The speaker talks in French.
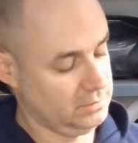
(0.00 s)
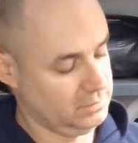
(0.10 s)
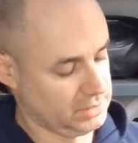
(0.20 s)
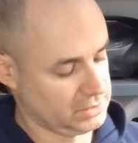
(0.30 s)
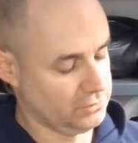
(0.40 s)

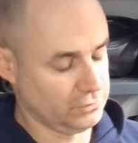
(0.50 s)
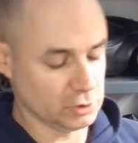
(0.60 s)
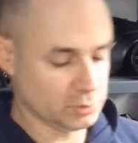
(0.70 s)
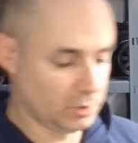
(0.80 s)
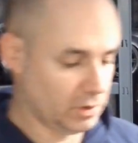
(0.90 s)
parce que
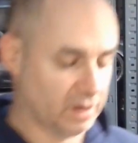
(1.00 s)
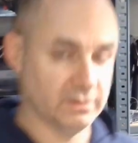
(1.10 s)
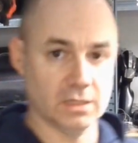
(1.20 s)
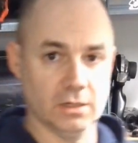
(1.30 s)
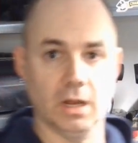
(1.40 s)
franchement,
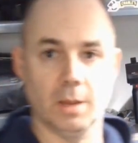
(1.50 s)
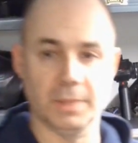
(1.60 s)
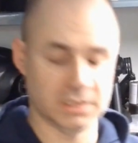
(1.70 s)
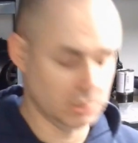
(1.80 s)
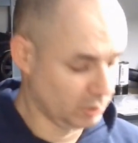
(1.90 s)
avec la
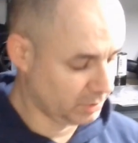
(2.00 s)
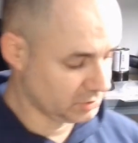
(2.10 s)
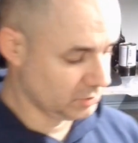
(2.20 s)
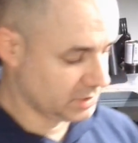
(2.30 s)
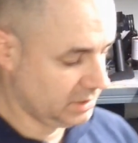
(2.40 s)
patte qui reprend
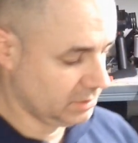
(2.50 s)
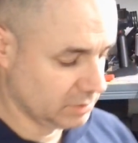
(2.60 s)
sur le speed